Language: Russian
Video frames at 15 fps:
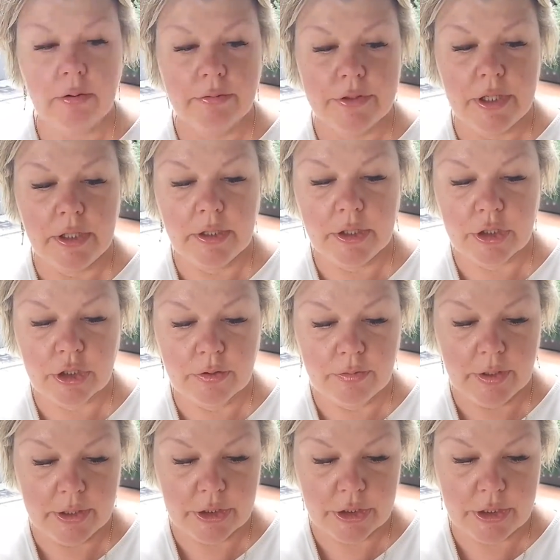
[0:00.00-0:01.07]
в день
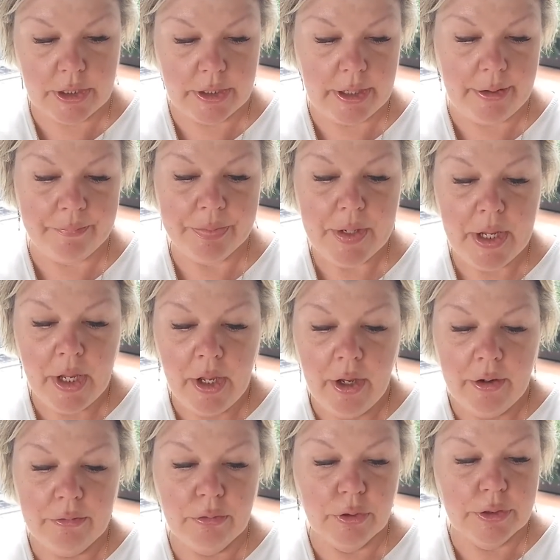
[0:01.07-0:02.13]
нашего рождения.
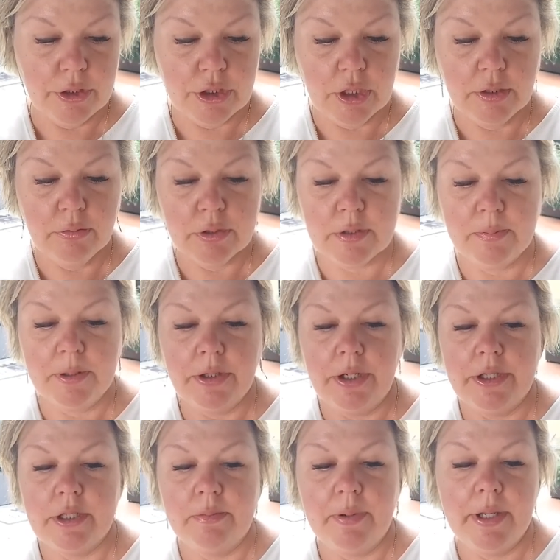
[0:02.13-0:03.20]
Вот, значит, это вот,
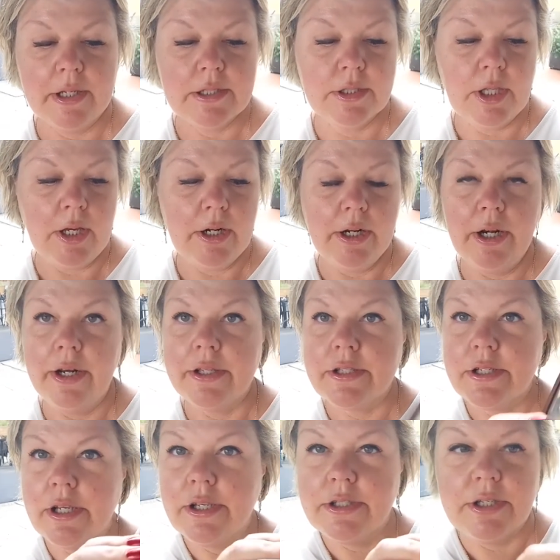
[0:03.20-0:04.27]
смотрите, моя старая
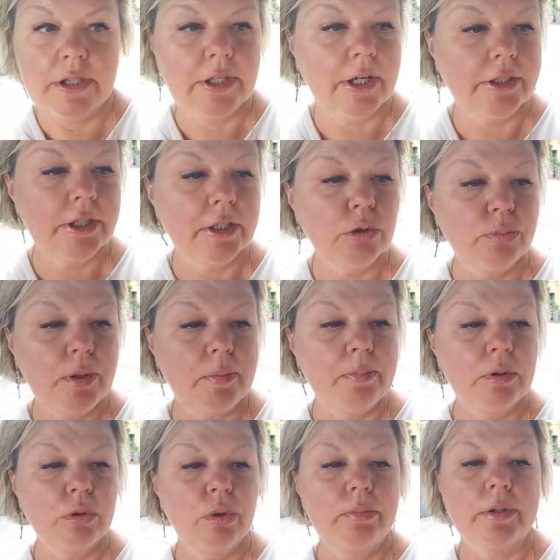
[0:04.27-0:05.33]
лицензия, это когда-то у меня
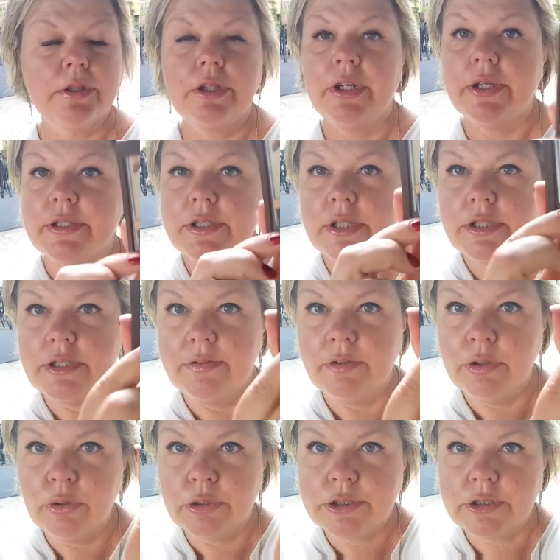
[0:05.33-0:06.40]
был номер
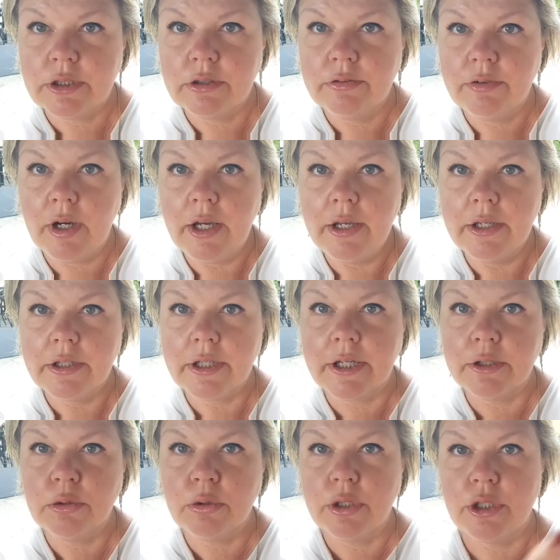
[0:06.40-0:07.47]
392, это
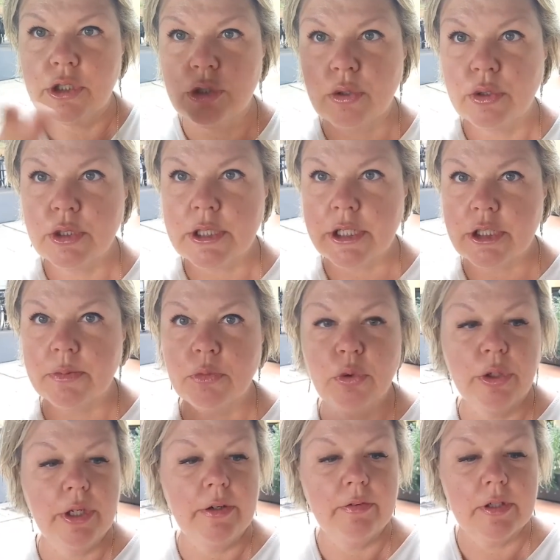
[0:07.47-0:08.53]
который еще, скажем, до
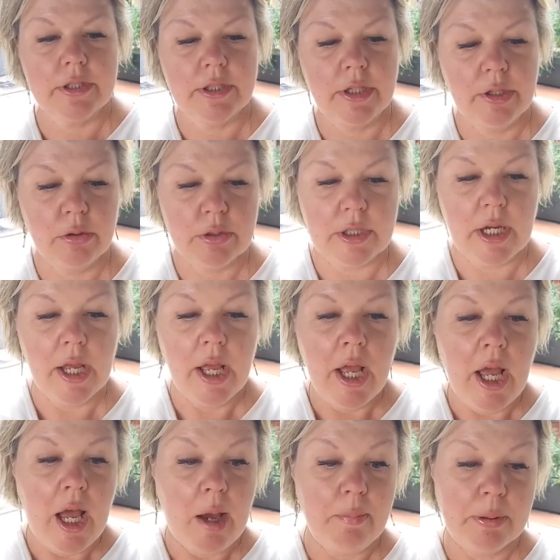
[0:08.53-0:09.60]
Евросоюза,
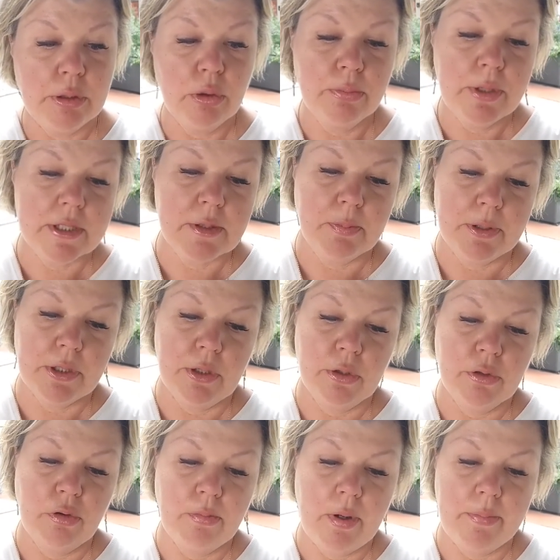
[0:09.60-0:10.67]
а потом у нас с
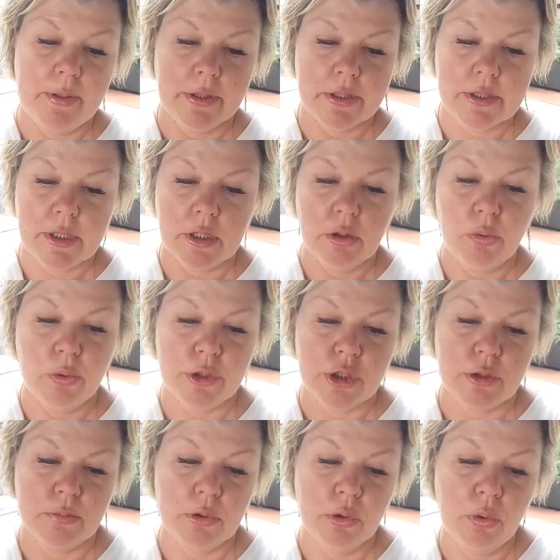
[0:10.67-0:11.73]
определенного момента стало
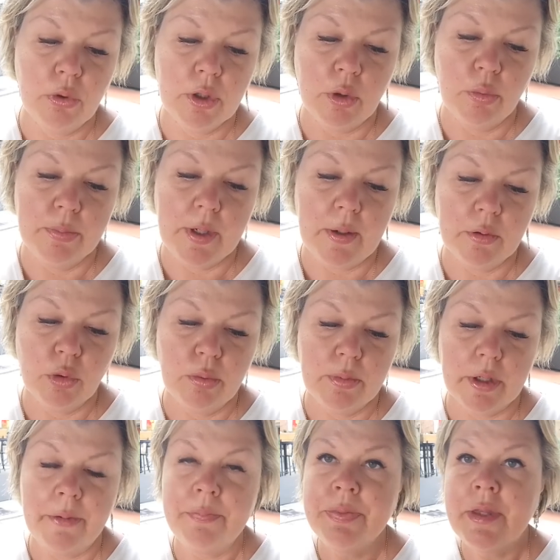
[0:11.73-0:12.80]
очень много, у меня номер